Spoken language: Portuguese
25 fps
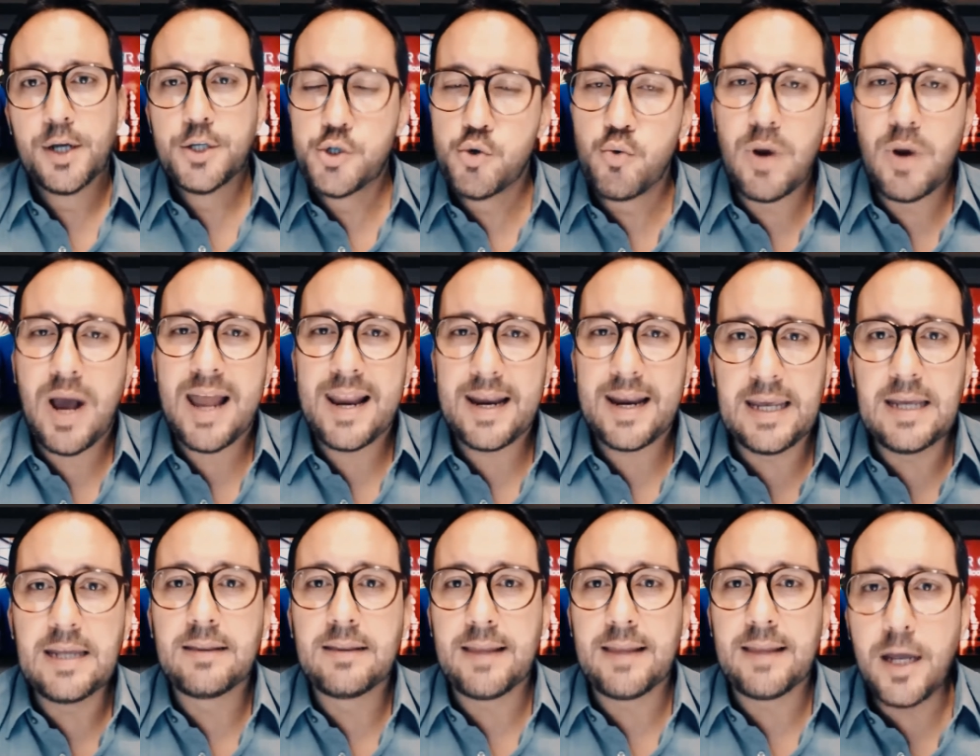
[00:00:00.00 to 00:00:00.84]
de um cara que
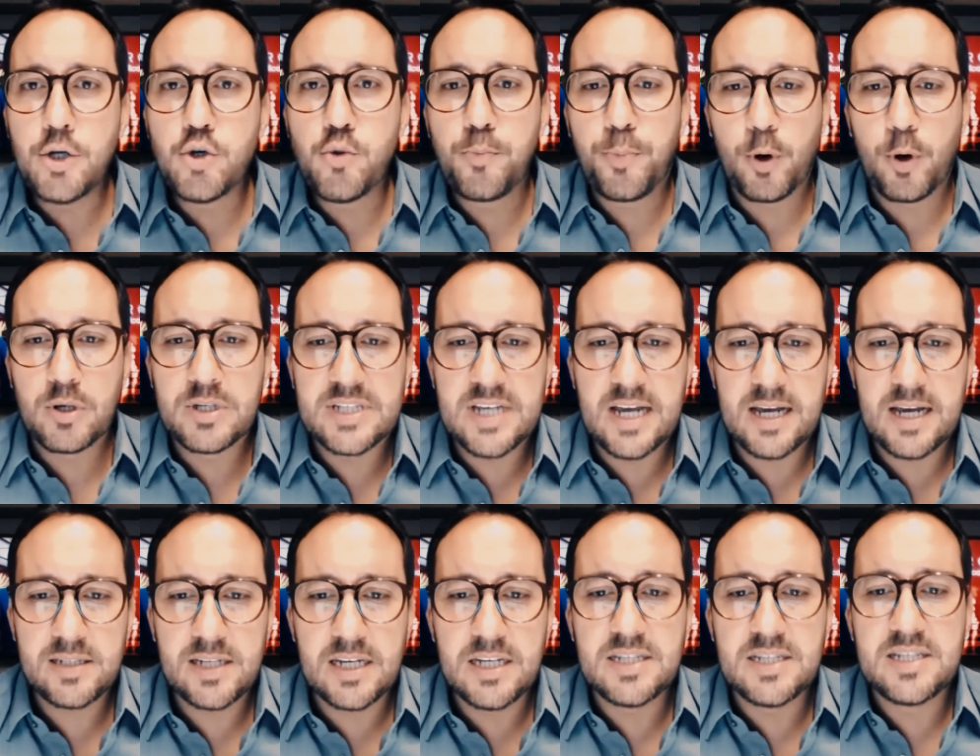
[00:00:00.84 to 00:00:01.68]
entende o
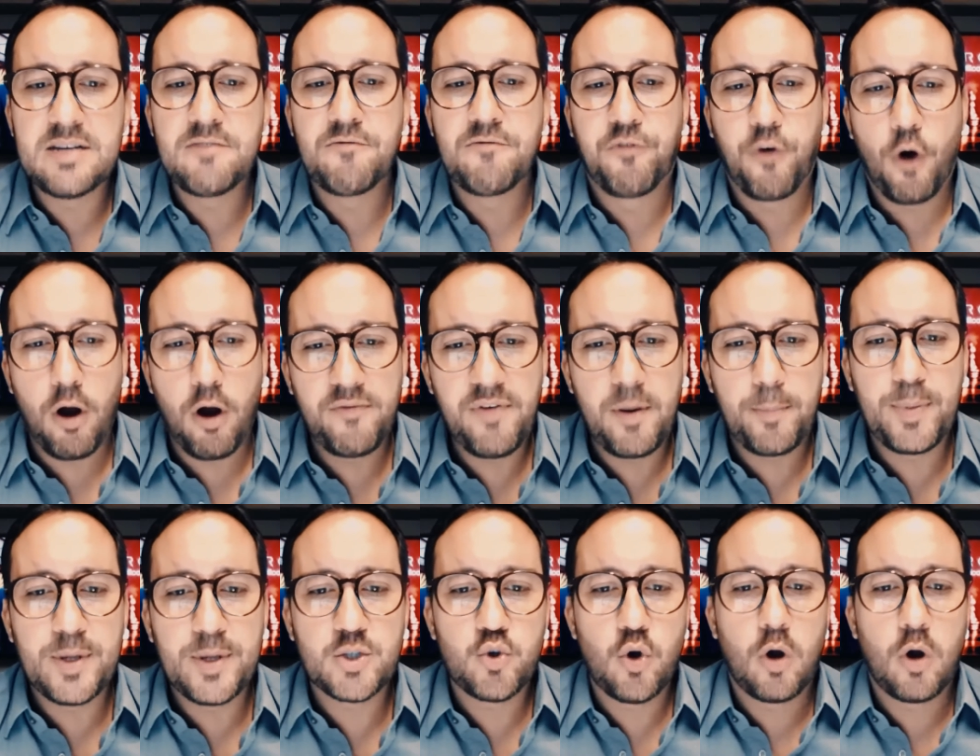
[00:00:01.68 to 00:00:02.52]
processo, que desenvolve a
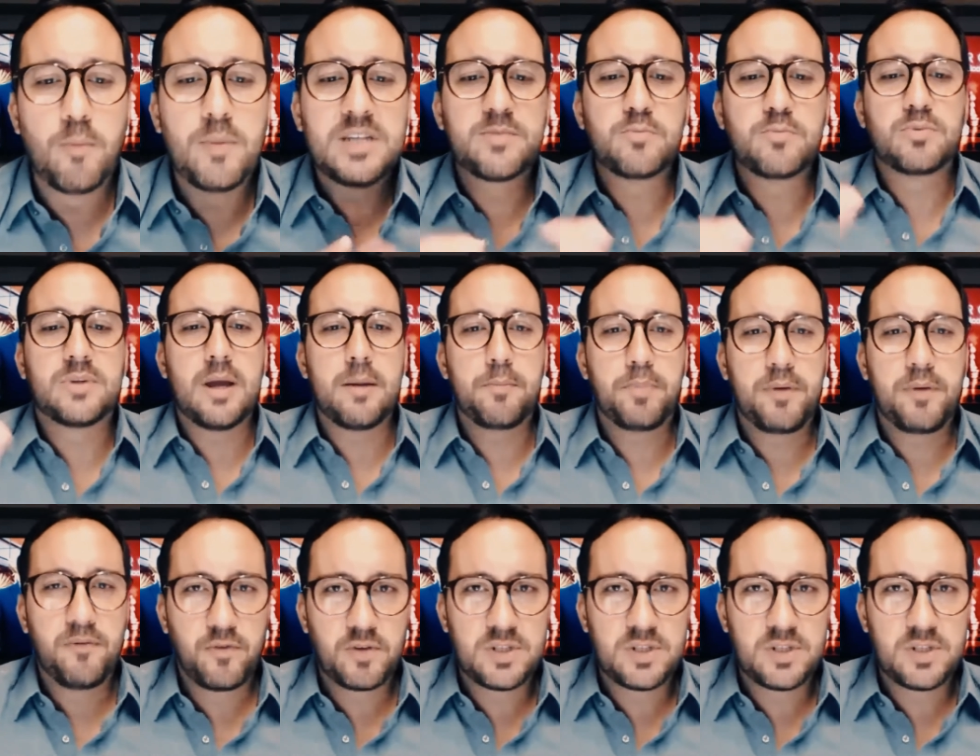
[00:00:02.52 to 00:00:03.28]
pessoa ao mesmo tempo que